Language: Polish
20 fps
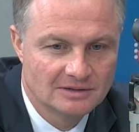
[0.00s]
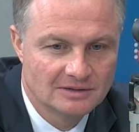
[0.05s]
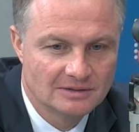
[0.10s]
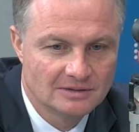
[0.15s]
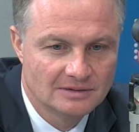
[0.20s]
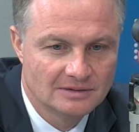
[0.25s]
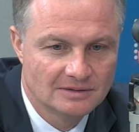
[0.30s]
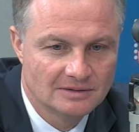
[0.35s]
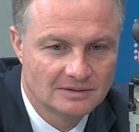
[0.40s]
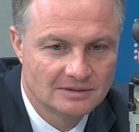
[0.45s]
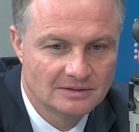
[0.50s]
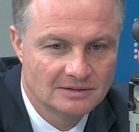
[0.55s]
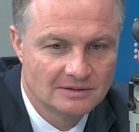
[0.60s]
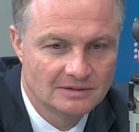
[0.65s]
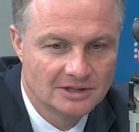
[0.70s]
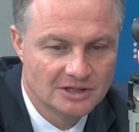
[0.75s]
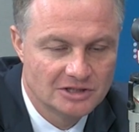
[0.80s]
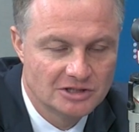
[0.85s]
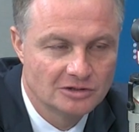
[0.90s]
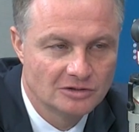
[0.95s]
e,
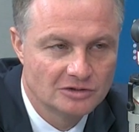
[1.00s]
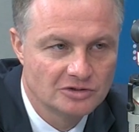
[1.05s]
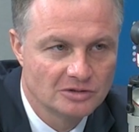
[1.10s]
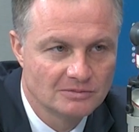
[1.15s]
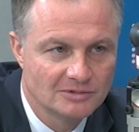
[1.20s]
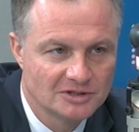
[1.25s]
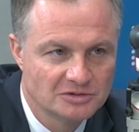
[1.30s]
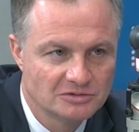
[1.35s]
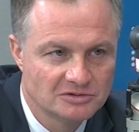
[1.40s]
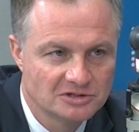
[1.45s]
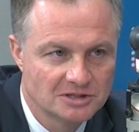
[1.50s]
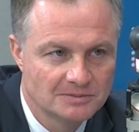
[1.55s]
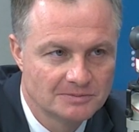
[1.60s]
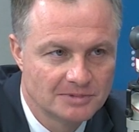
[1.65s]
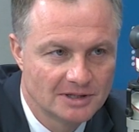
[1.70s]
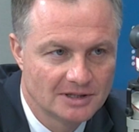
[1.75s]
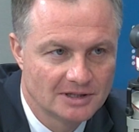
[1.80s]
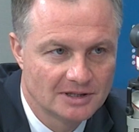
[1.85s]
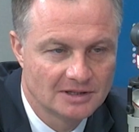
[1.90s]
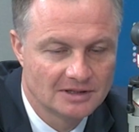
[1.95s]
jeśli chodzi o Mazurski
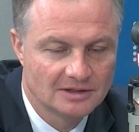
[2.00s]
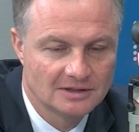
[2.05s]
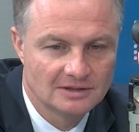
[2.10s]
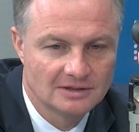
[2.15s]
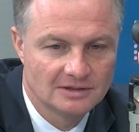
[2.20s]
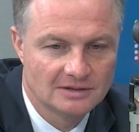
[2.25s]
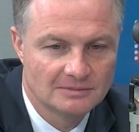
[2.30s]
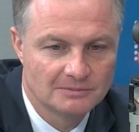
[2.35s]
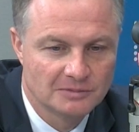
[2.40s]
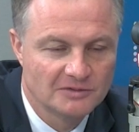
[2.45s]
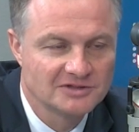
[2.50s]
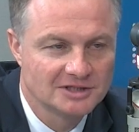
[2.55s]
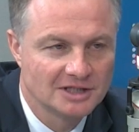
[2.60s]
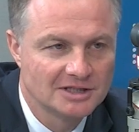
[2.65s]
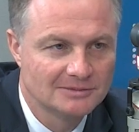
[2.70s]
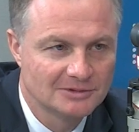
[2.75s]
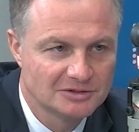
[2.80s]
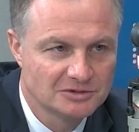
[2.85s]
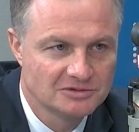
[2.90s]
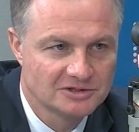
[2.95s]
Park, e,
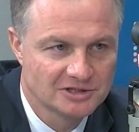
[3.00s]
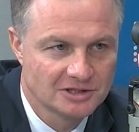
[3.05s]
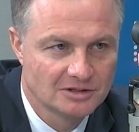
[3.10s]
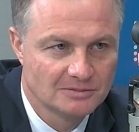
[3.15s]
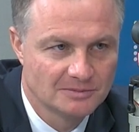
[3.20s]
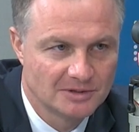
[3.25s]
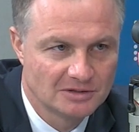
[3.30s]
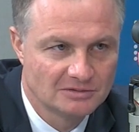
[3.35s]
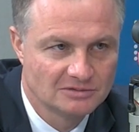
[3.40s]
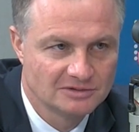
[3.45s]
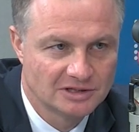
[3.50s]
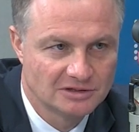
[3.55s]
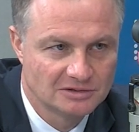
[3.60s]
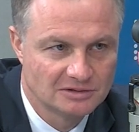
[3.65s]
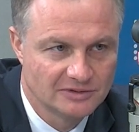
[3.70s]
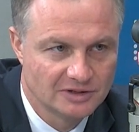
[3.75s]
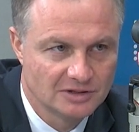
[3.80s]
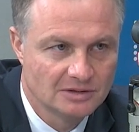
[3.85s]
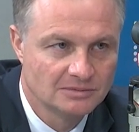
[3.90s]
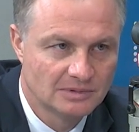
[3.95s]
powstanie Mazurskiego Parku
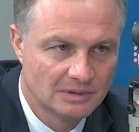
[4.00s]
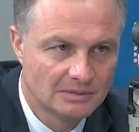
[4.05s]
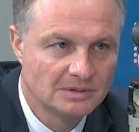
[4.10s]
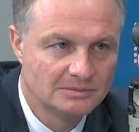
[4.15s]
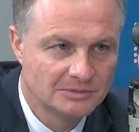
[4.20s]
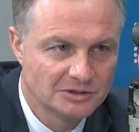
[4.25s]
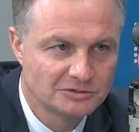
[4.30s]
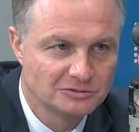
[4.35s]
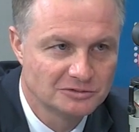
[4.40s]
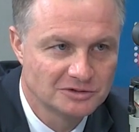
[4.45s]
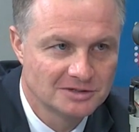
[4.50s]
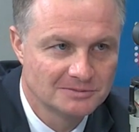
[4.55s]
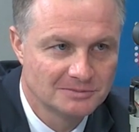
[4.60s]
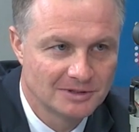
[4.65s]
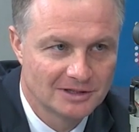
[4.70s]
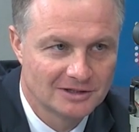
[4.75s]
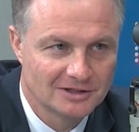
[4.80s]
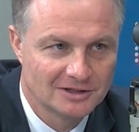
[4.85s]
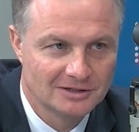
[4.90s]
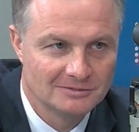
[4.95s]
Narodowego, bo mamy Mazurski
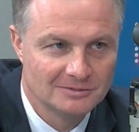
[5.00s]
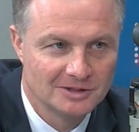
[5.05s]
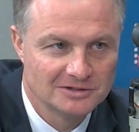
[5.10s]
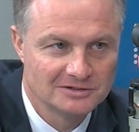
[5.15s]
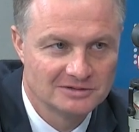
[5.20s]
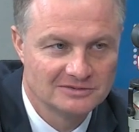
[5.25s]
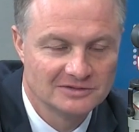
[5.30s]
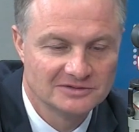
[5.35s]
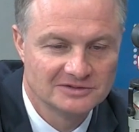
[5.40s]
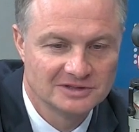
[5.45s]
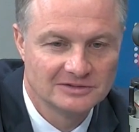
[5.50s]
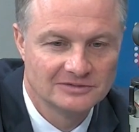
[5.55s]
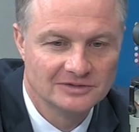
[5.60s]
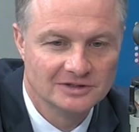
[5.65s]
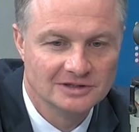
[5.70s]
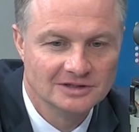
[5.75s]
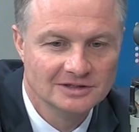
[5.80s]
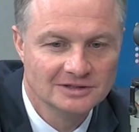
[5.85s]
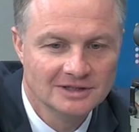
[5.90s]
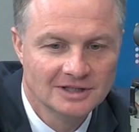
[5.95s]
Park Krajobrazowy w
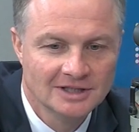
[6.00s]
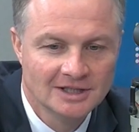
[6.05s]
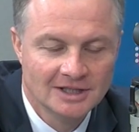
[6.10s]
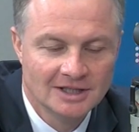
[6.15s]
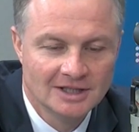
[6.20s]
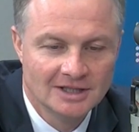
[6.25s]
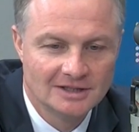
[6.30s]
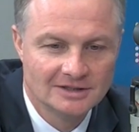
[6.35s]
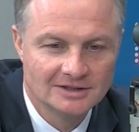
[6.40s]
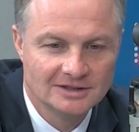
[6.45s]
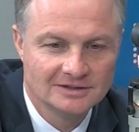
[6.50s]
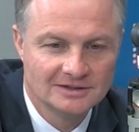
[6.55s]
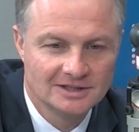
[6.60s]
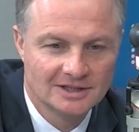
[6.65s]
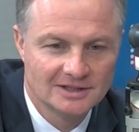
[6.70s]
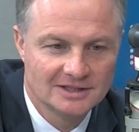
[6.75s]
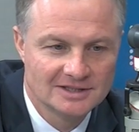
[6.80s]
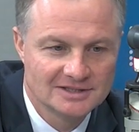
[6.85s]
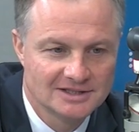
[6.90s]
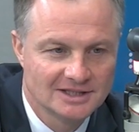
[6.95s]
Oczywiście. Chwili,
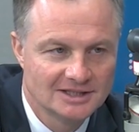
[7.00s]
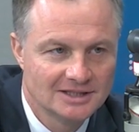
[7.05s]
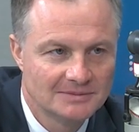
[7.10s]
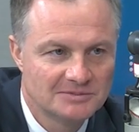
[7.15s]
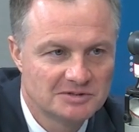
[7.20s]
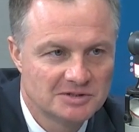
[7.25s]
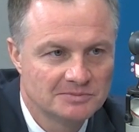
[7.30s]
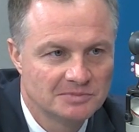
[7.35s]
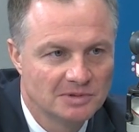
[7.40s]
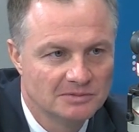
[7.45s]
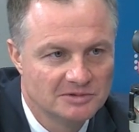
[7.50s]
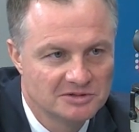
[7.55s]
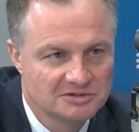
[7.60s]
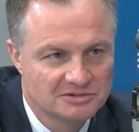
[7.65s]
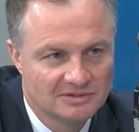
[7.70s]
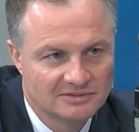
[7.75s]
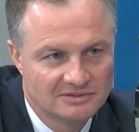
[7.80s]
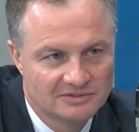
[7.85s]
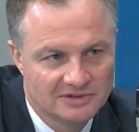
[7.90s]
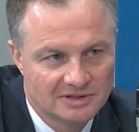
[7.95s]
nie jest najlepszym
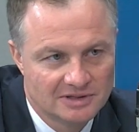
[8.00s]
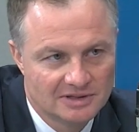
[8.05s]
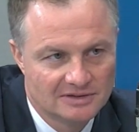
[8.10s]
pomysłem w